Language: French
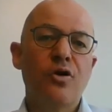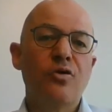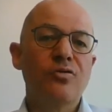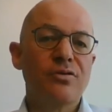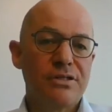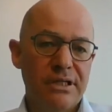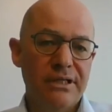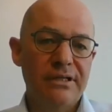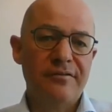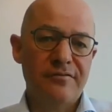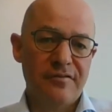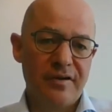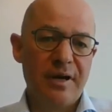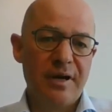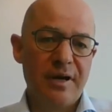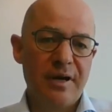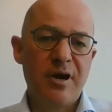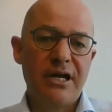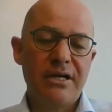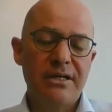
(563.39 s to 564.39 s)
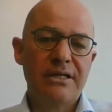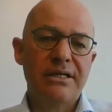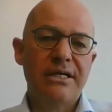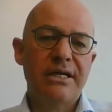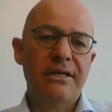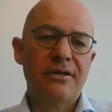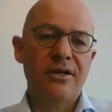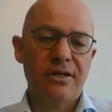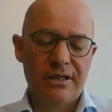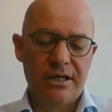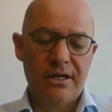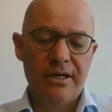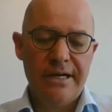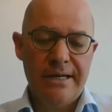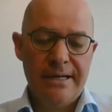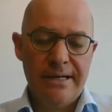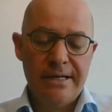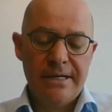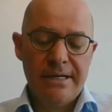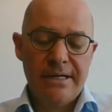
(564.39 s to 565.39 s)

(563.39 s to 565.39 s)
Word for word: Donc, c'est vraiment là qui est notre,